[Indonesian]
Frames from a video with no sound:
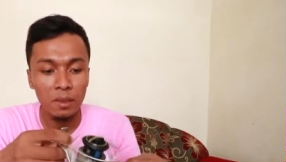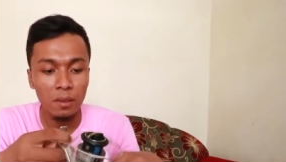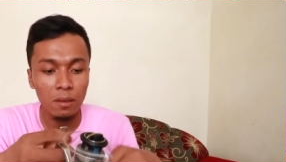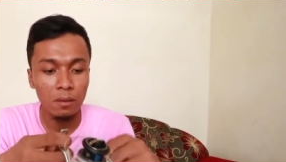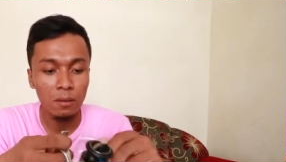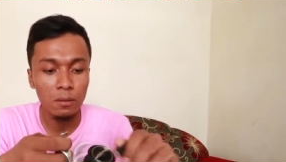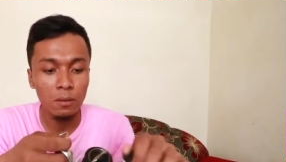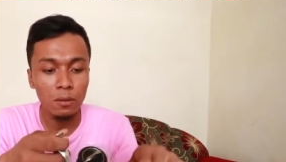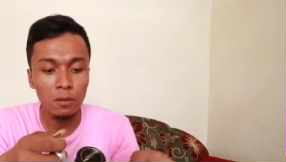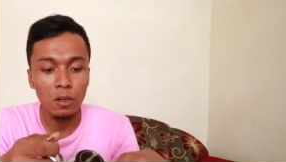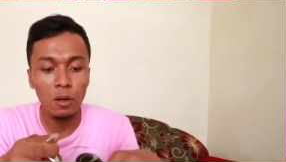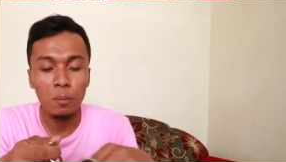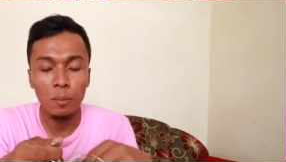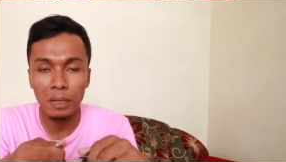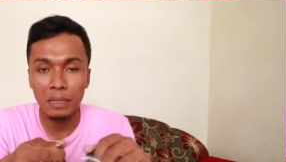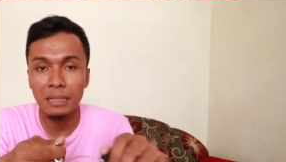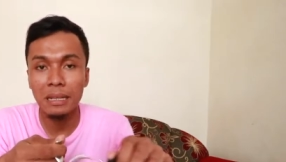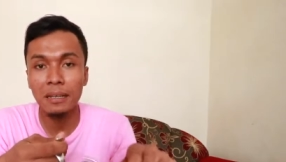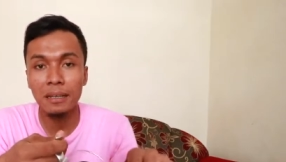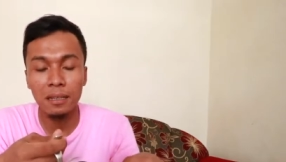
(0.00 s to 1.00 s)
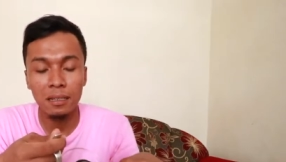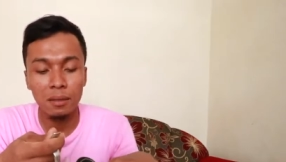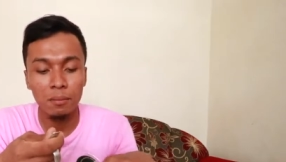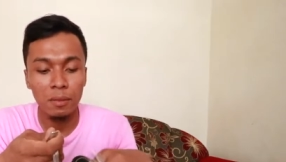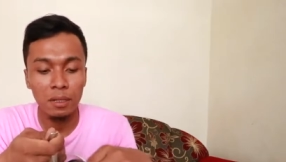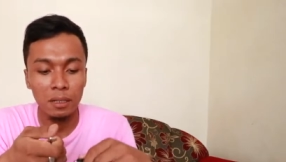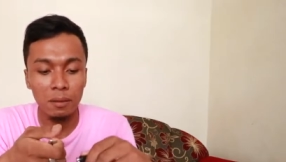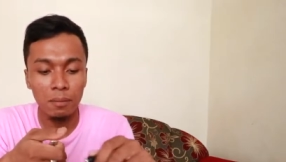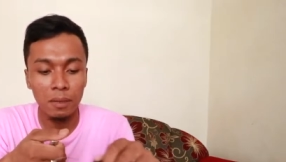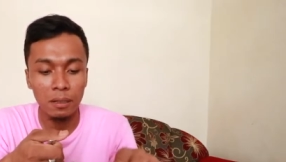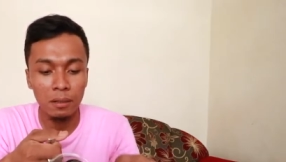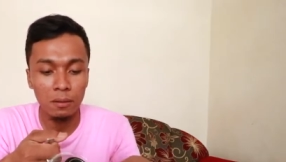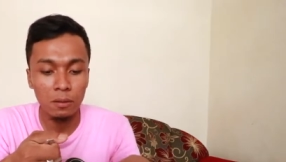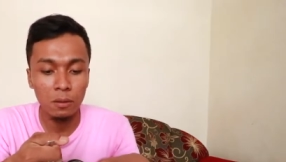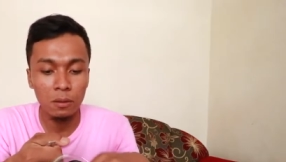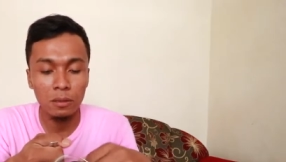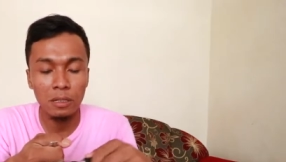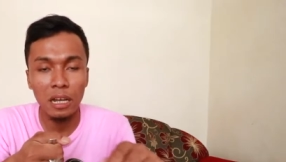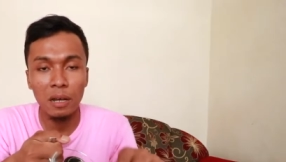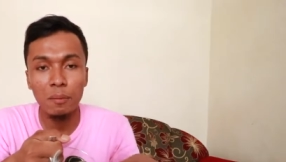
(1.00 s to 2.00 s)
untuk nomornya ya teman-teman.
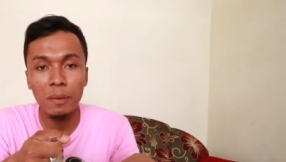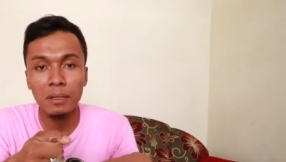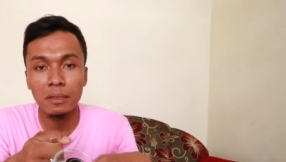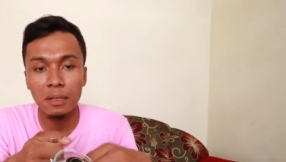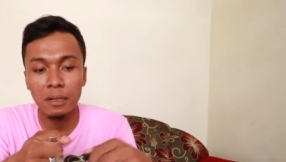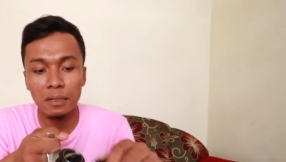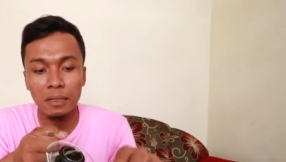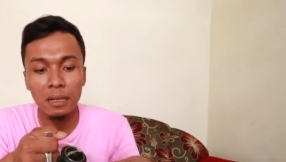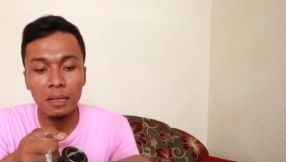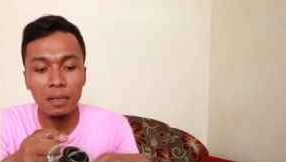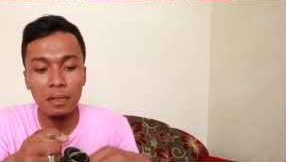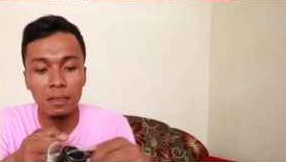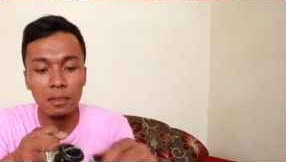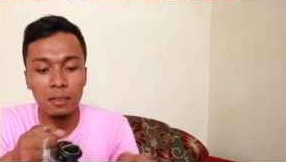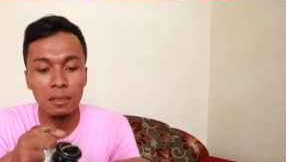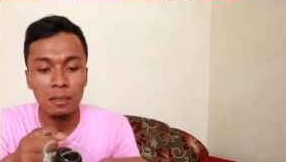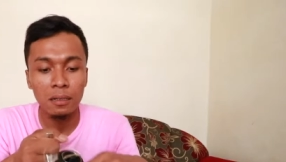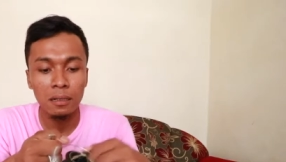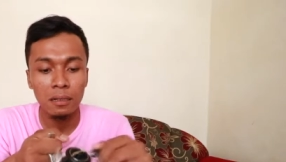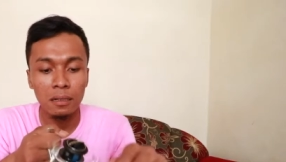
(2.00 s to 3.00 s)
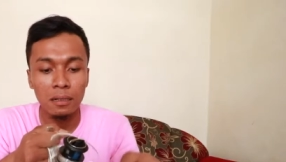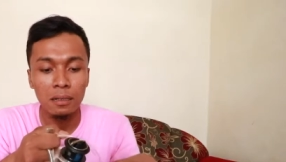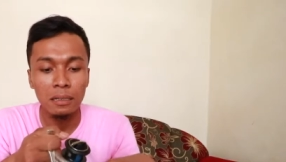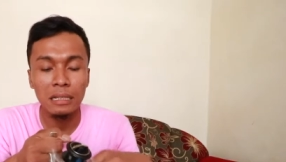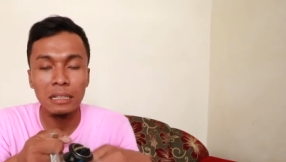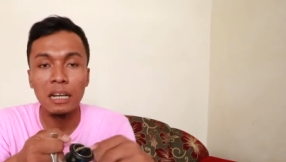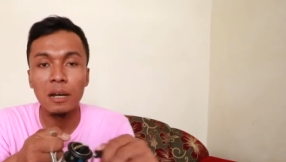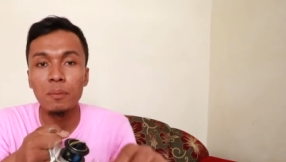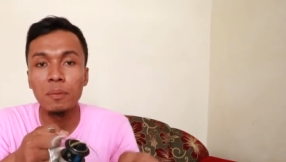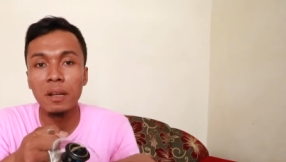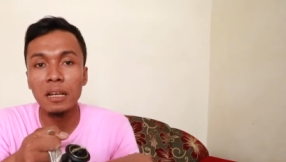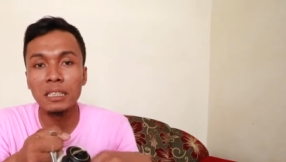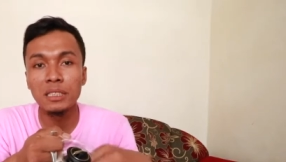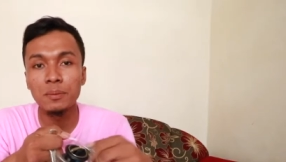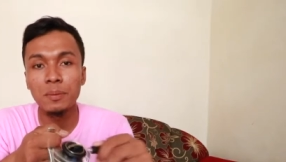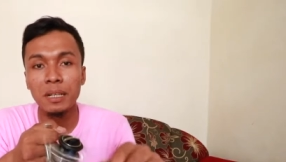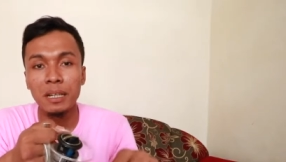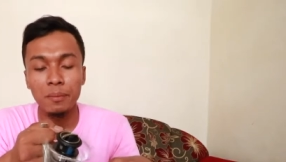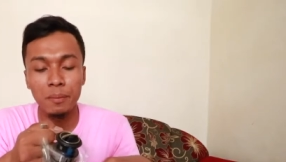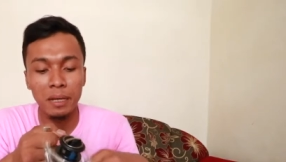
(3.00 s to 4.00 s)
Untuk diameternya 13
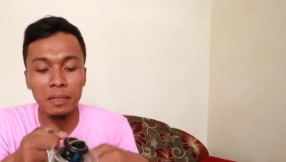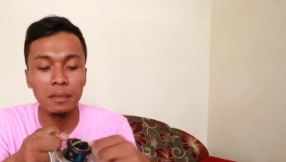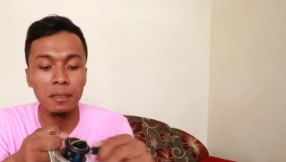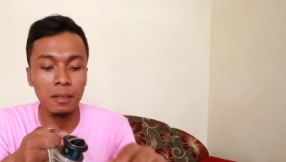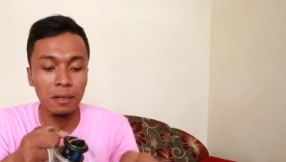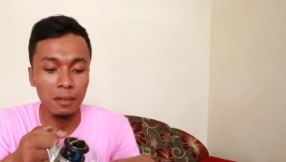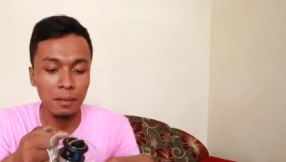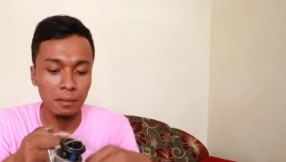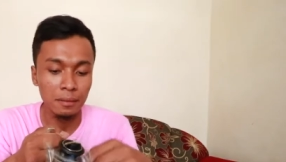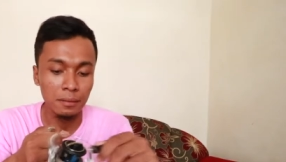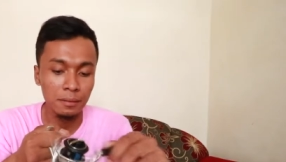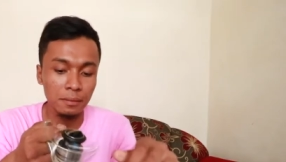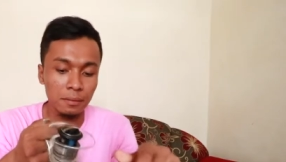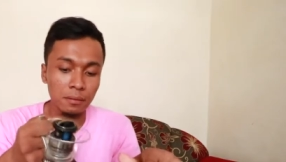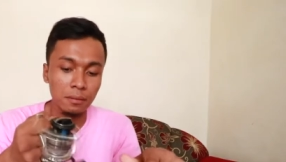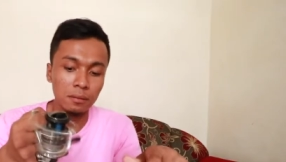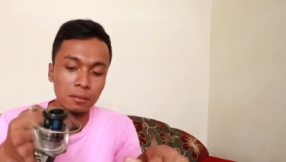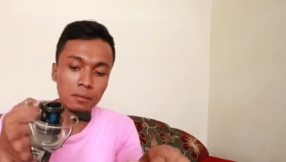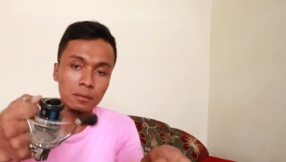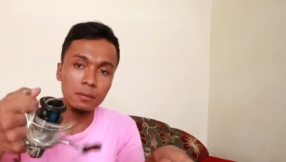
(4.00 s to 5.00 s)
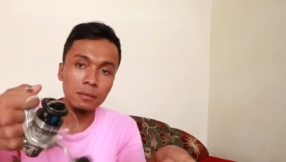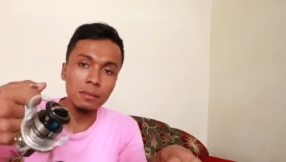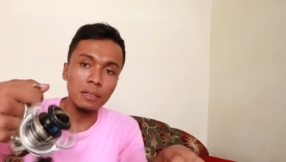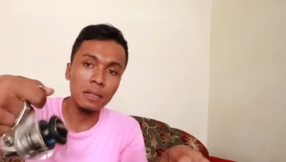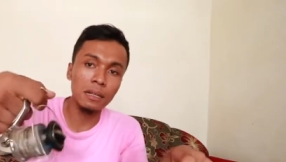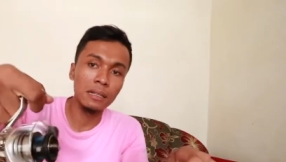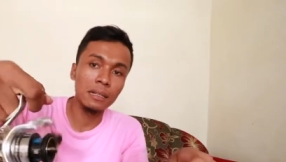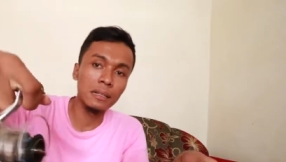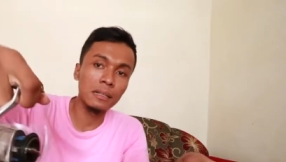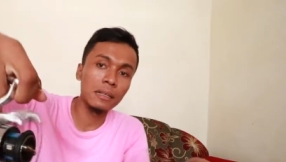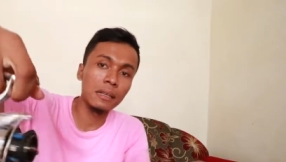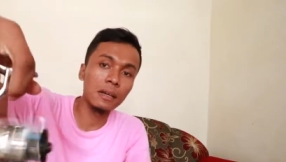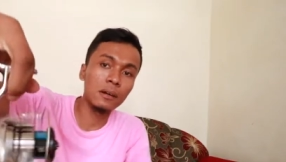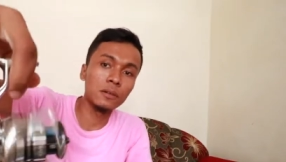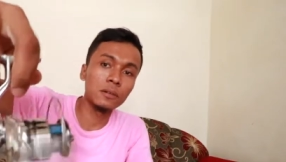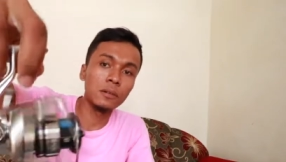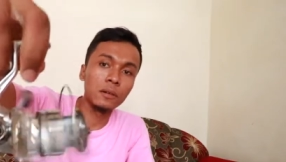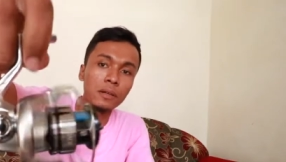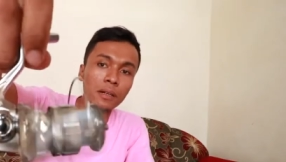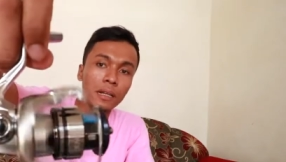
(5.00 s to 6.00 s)
mm. Ini dia
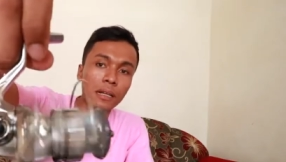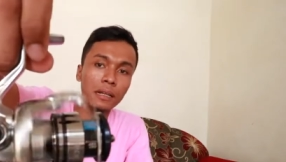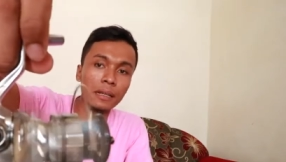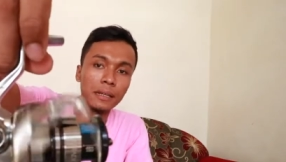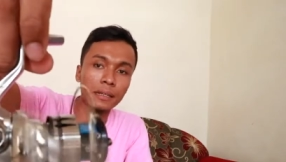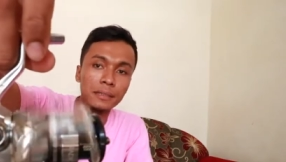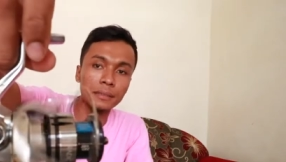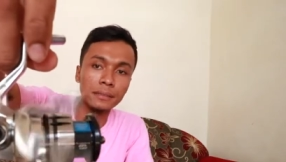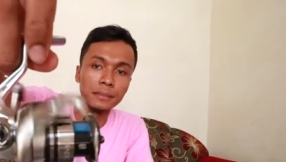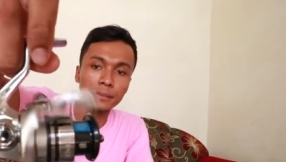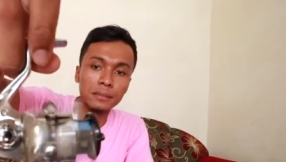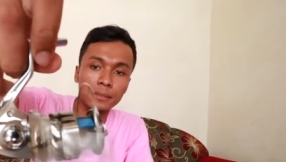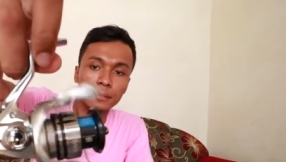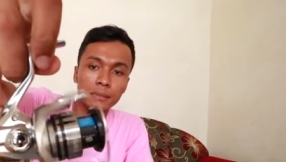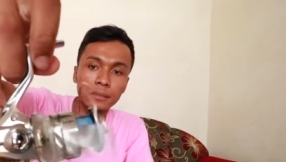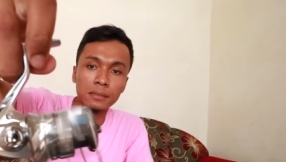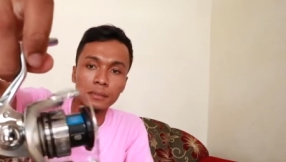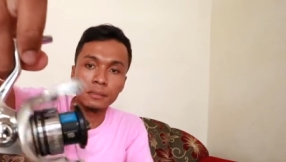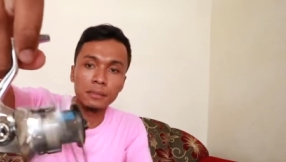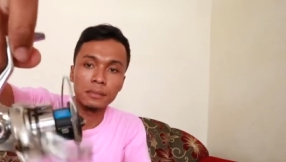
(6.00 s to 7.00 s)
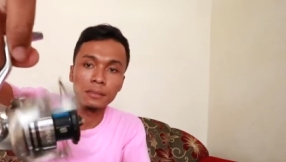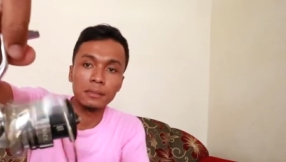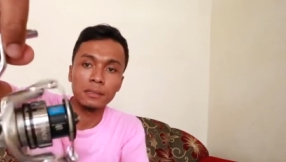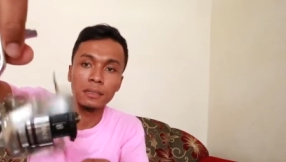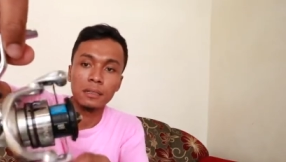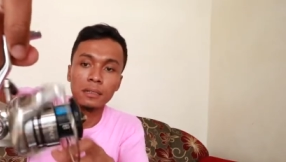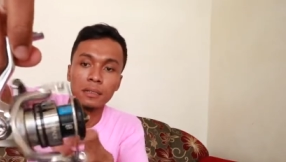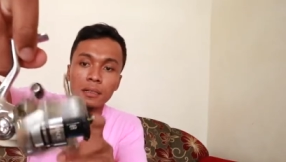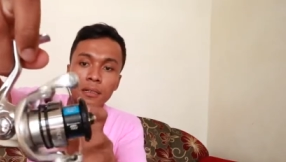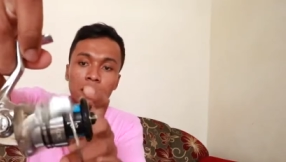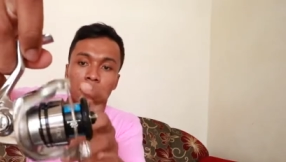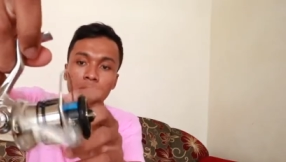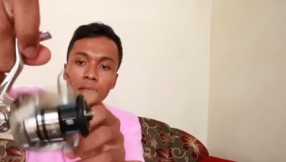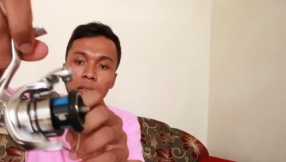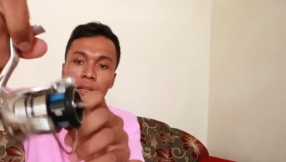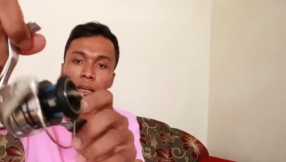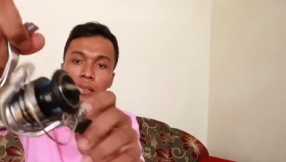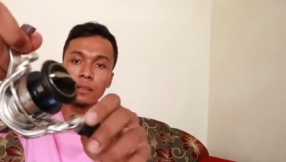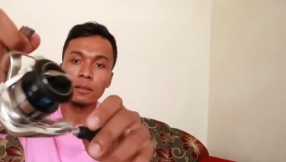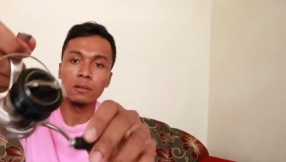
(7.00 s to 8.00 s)
untuk reelnya.
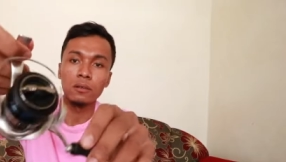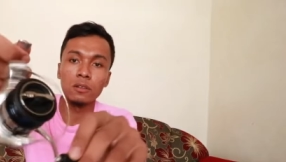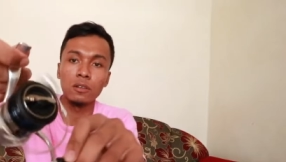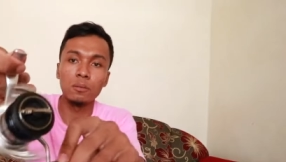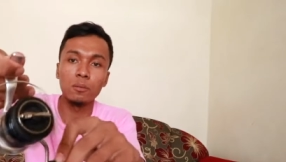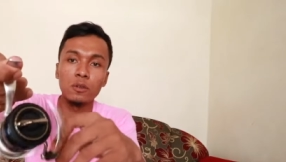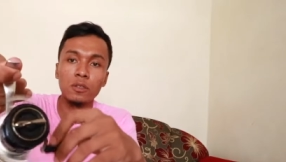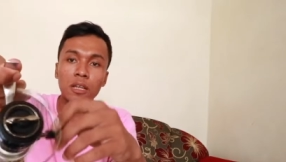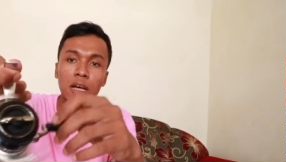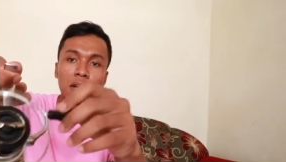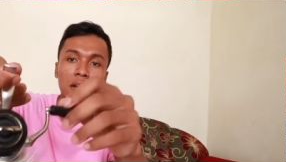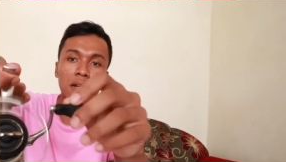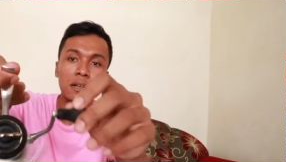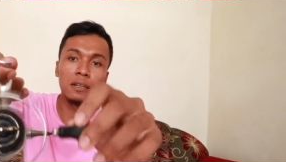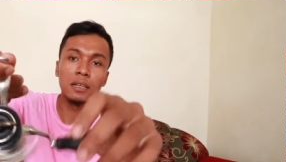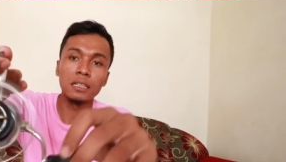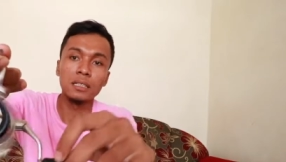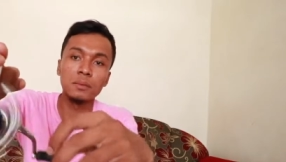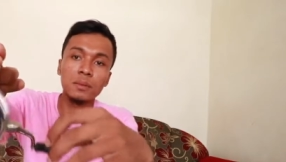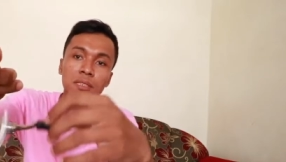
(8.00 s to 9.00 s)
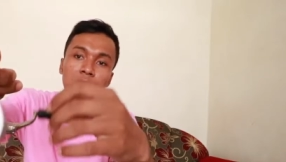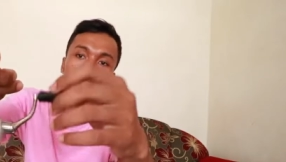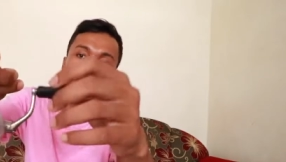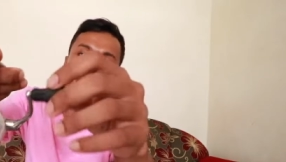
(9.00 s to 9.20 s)
Lihat ya, untuk putaran guys bisa